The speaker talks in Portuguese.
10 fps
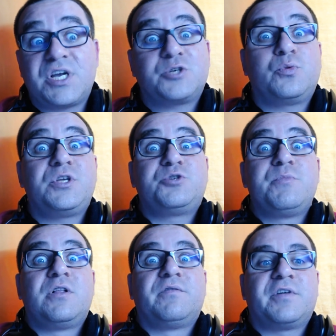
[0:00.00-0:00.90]
Já
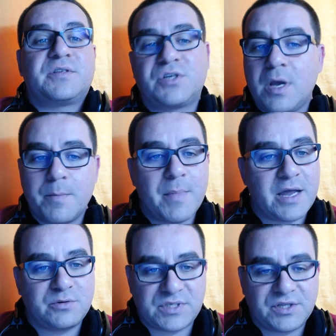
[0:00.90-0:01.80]
respondi mil vezes.
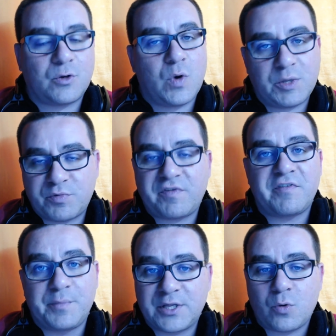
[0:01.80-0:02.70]
Mário 64,
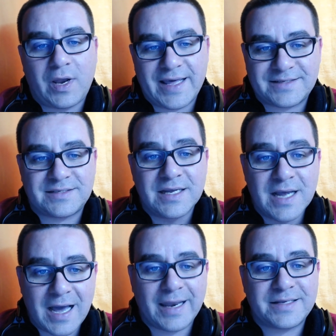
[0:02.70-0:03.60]
provavelmente o Alex,
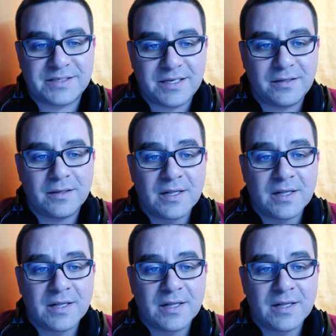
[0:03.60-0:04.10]
Alex Kidd.